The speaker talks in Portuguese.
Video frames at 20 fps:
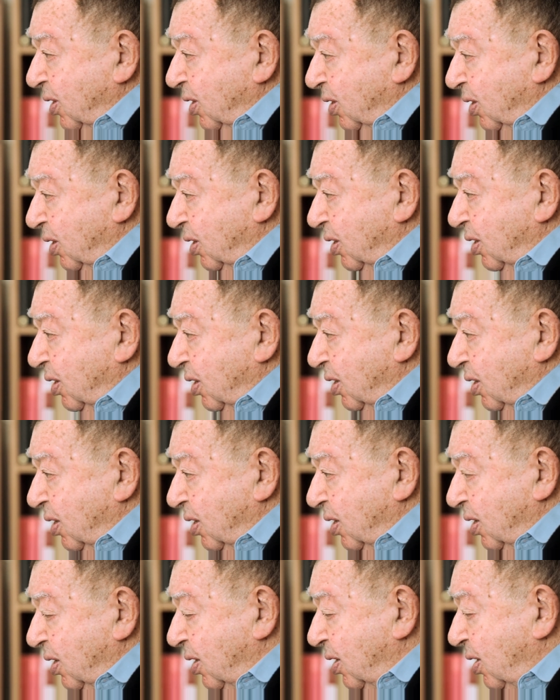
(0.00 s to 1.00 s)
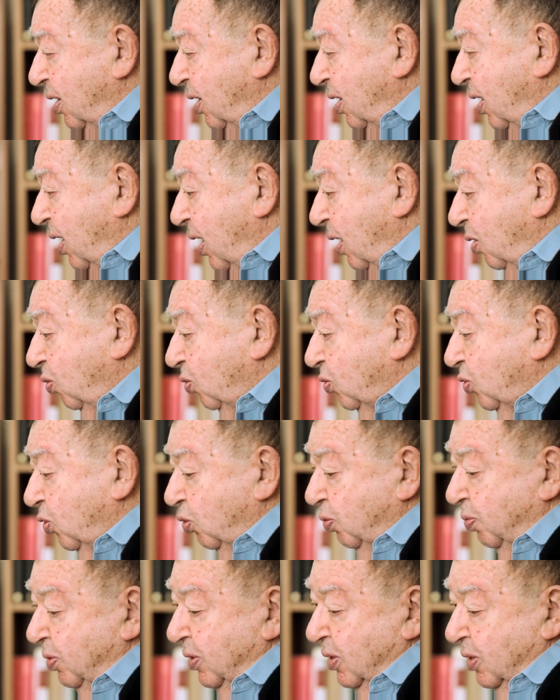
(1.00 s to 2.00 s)
E eh, era um
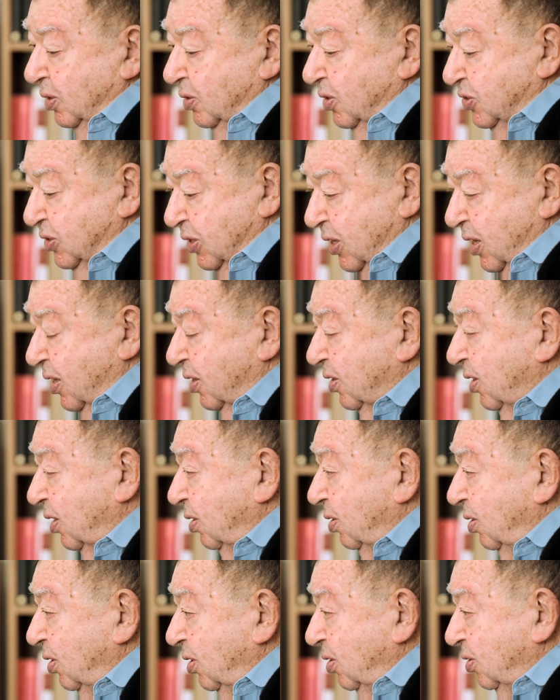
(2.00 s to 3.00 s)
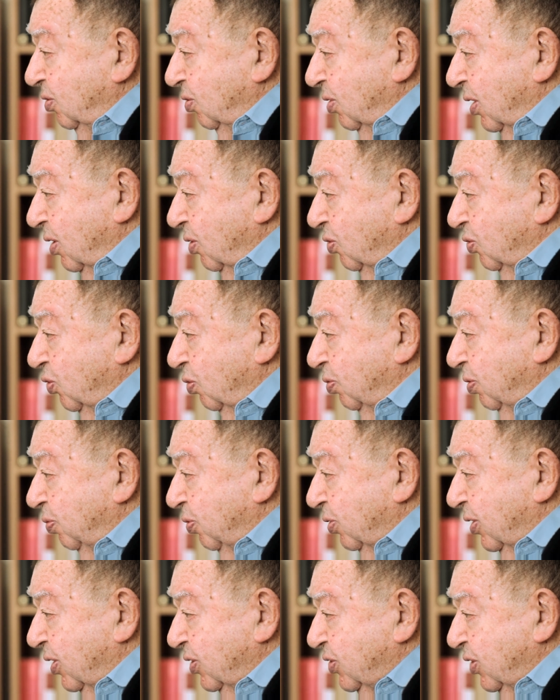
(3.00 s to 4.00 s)
clube de esquerda, né? um clube
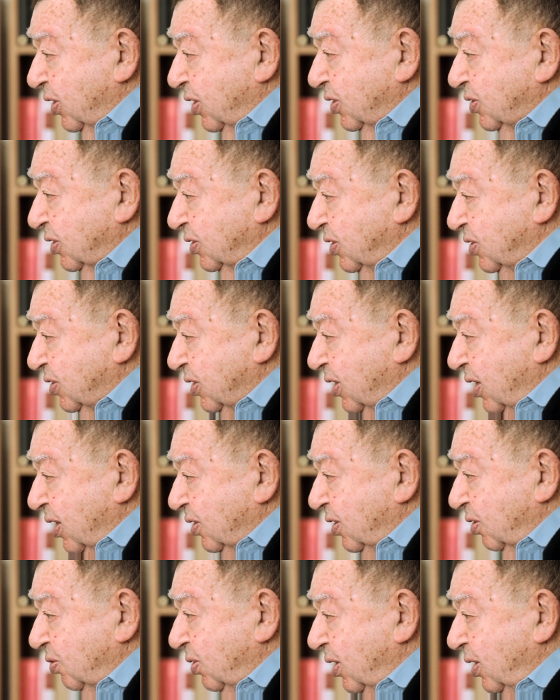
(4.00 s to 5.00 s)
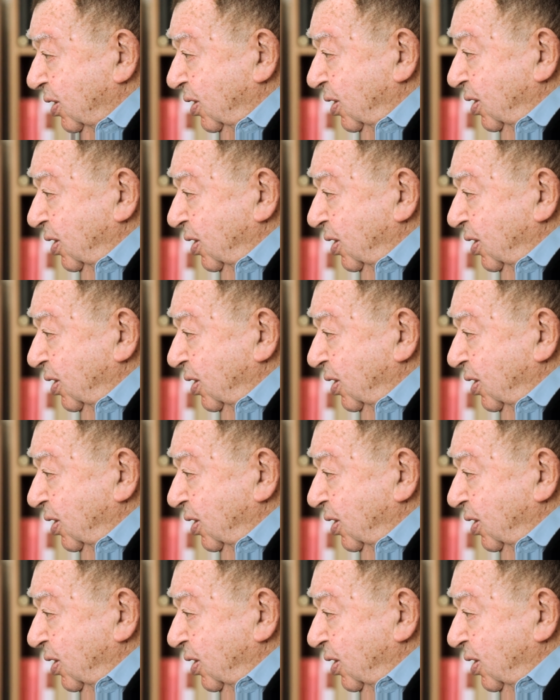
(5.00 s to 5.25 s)
progressista de esquerda, né?